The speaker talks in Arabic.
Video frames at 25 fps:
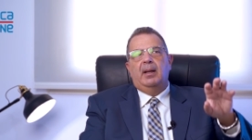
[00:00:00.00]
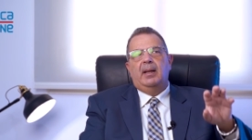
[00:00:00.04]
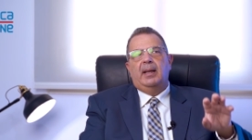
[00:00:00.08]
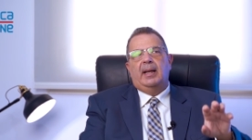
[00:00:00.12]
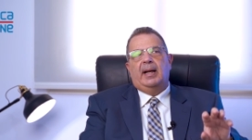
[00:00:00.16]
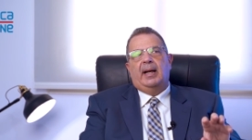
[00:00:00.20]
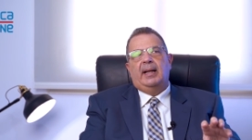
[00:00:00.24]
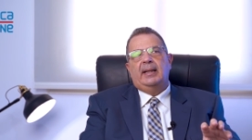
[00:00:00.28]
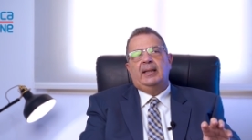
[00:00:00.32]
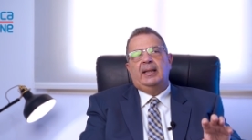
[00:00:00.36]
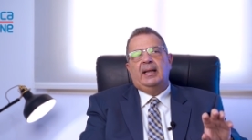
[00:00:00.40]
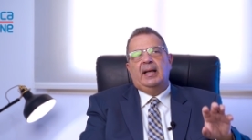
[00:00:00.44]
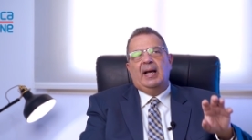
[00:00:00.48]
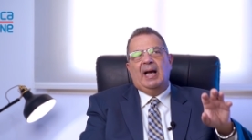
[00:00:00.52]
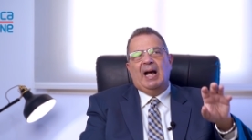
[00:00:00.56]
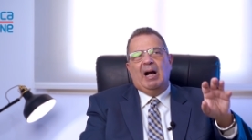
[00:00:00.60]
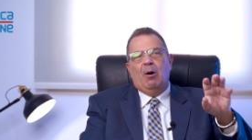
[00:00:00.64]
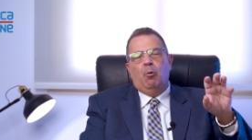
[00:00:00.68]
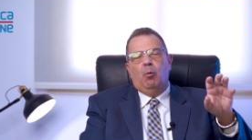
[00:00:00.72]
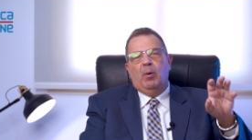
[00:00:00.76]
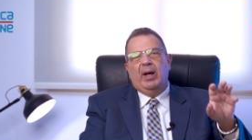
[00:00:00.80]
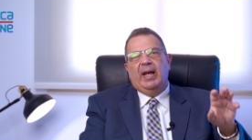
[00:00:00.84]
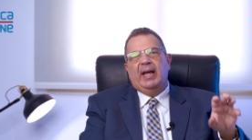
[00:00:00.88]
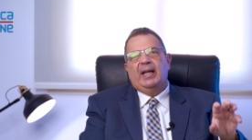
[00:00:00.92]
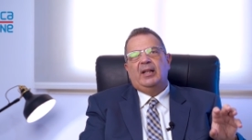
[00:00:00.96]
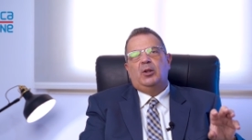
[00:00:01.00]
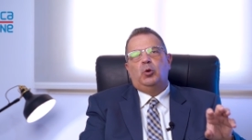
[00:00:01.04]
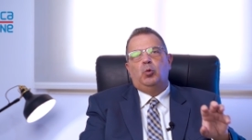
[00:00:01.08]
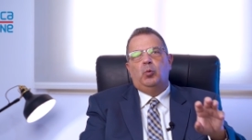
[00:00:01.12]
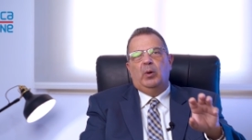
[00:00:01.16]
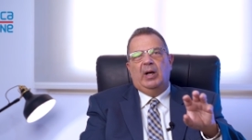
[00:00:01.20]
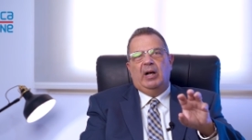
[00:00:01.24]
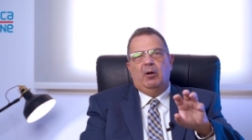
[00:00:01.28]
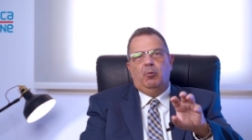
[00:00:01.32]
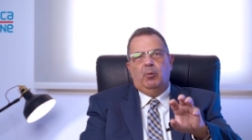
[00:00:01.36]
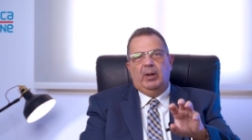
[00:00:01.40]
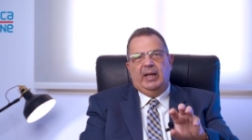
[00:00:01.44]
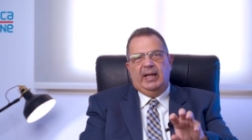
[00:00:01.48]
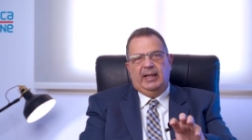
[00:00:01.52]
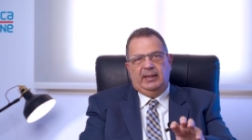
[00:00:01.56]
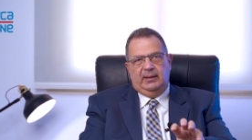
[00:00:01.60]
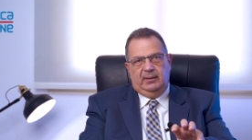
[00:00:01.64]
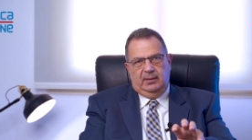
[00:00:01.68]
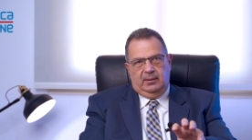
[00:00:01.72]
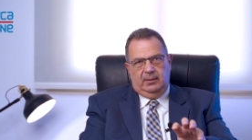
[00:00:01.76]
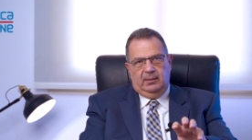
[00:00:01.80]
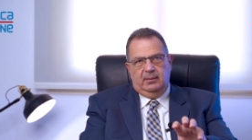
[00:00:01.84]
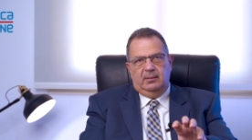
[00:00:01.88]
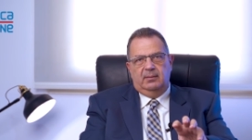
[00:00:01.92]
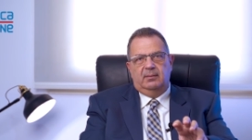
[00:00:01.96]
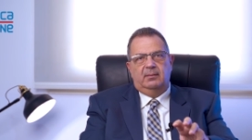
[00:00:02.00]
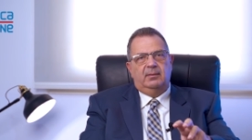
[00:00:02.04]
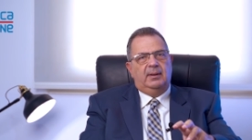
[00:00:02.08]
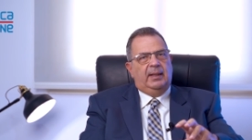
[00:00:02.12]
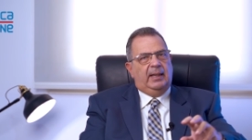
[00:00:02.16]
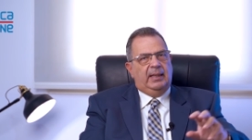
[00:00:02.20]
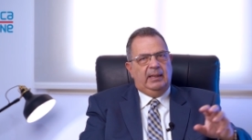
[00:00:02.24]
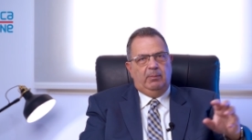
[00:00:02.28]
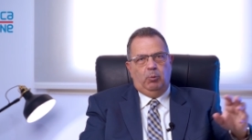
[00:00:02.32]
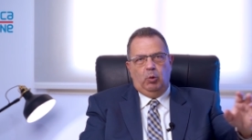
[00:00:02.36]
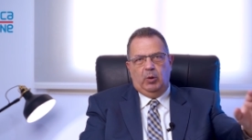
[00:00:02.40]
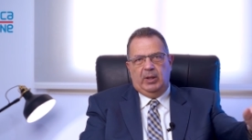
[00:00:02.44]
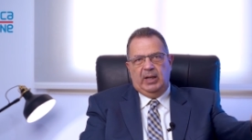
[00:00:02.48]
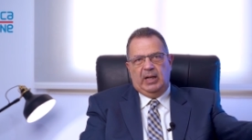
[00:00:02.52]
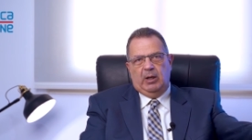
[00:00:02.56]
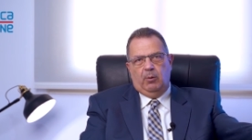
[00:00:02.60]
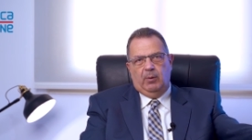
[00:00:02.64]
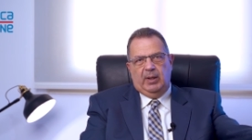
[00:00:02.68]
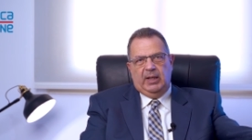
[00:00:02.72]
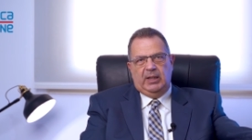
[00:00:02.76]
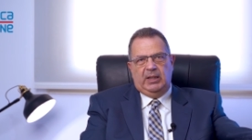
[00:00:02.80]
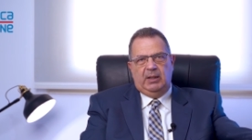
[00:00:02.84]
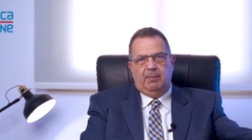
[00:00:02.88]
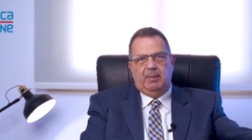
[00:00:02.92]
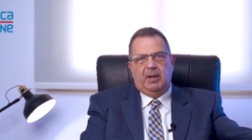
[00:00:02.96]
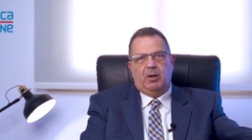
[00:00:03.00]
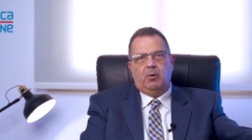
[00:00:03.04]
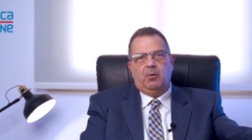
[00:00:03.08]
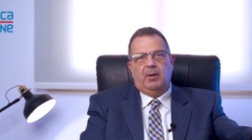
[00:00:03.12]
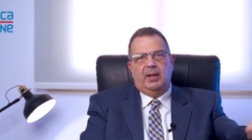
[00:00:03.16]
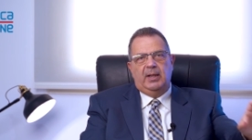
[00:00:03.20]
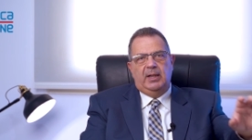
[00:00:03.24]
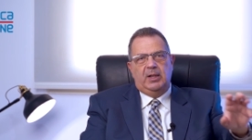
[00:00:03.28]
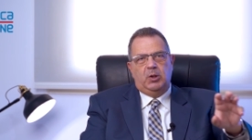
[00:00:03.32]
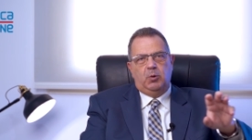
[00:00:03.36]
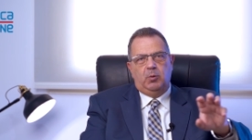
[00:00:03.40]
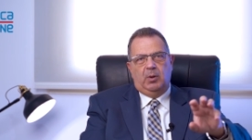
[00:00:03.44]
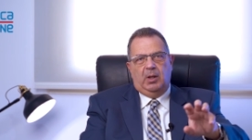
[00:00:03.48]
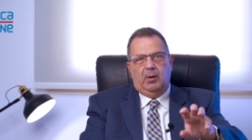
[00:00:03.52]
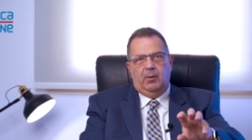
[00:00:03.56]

يعني اوقات واوقات يعني ممكن اوقات يبقى كويس